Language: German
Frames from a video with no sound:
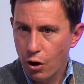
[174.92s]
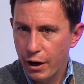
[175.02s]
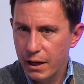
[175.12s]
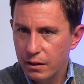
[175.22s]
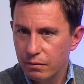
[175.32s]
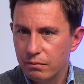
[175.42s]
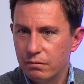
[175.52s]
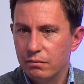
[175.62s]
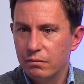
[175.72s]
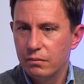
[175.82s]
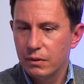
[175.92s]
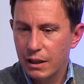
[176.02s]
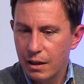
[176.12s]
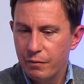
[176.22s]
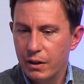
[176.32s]
Heuer
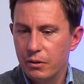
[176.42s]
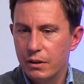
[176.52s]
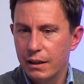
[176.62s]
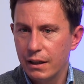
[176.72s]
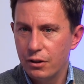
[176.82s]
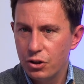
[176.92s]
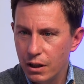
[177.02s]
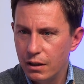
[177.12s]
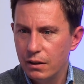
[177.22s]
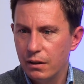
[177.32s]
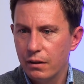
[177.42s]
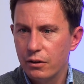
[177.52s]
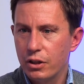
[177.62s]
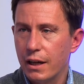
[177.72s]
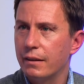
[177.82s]
haben wir uns dann entschieden,
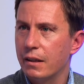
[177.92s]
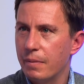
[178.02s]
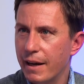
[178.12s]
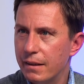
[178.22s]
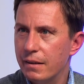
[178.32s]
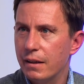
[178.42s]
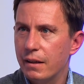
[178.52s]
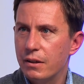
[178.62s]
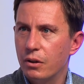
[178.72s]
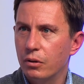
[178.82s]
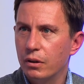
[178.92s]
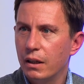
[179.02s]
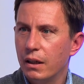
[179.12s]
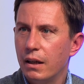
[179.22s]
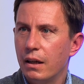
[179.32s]
statt der zweiten Sektion
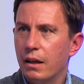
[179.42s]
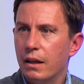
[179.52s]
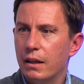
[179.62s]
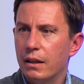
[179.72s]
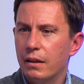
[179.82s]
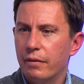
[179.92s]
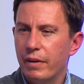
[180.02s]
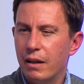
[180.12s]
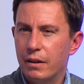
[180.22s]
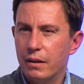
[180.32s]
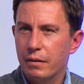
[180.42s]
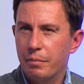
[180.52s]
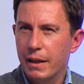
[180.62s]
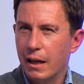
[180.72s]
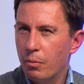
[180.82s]
äh, weil wir
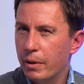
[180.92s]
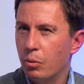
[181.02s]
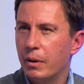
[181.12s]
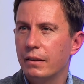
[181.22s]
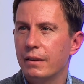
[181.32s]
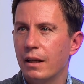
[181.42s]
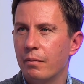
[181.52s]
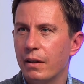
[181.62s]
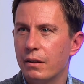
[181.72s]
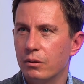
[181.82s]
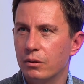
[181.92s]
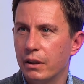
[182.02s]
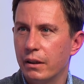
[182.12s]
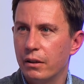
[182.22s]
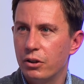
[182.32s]
genau beobachtet haben, was
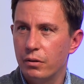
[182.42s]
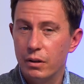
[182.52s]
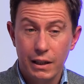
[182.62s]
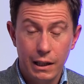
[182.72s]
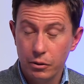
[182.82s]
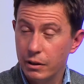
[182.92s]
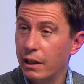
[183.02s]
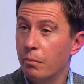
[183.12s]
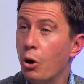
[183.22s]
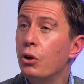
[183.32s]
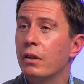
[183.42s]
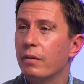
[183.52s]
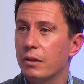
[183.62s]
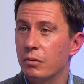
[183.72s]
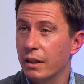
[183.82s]
unsere Klientel
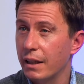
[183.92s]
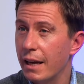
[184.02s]
möchte, was unsere